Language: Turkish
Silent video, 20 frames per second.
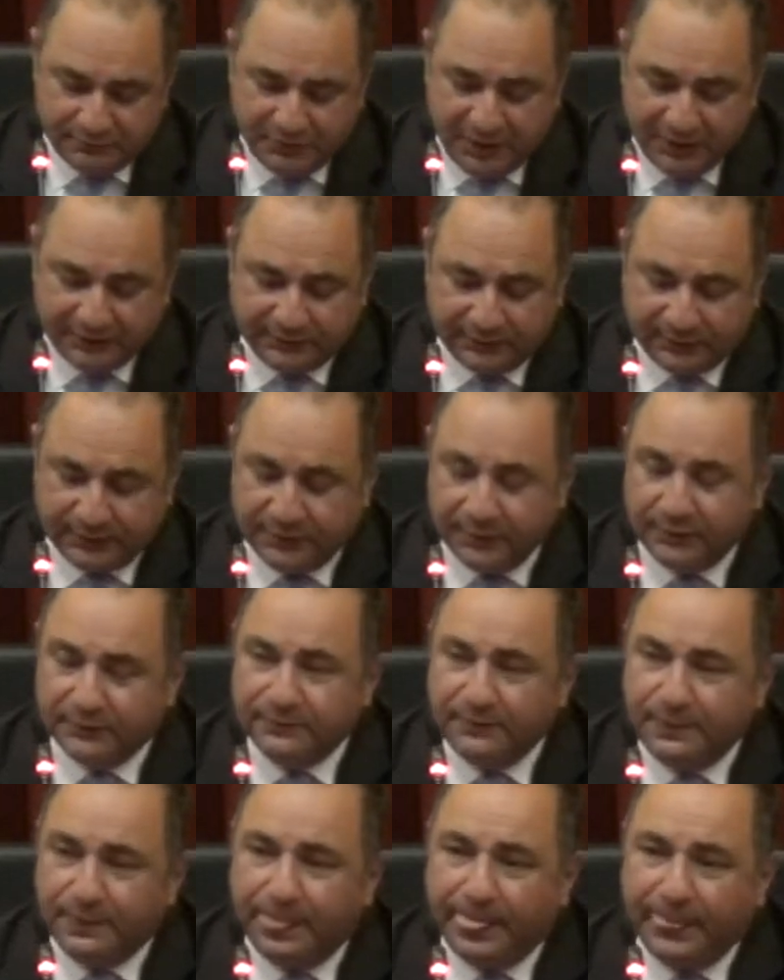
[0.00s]
Baktık ki
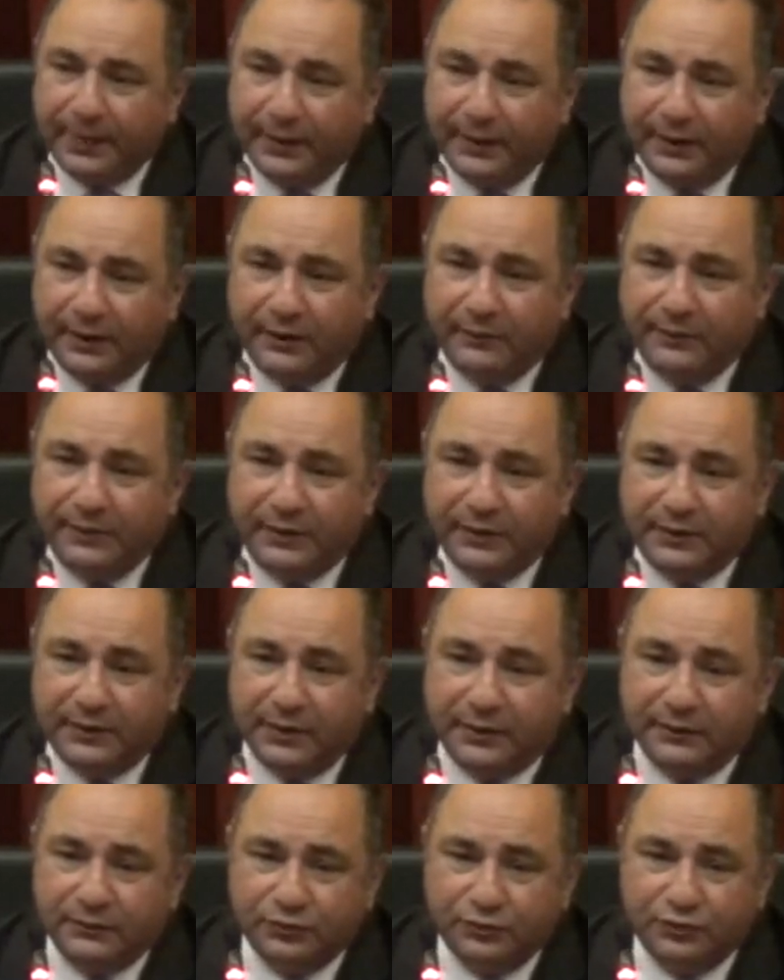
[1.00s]

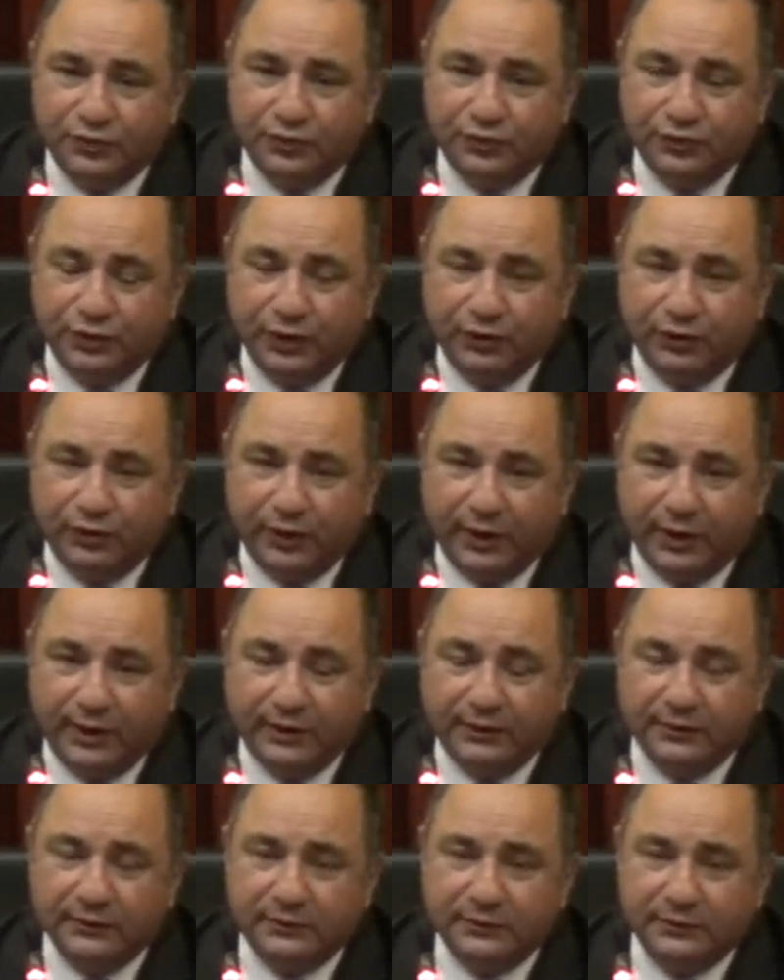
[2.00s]
Amerikan hukukuna göre
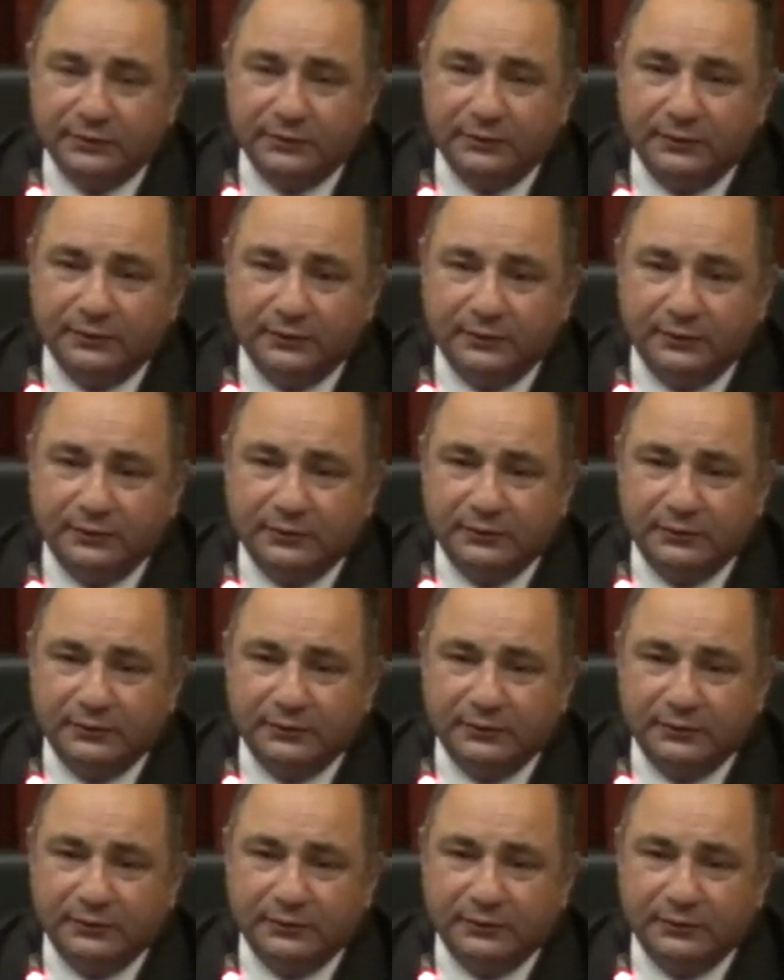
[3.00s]
e,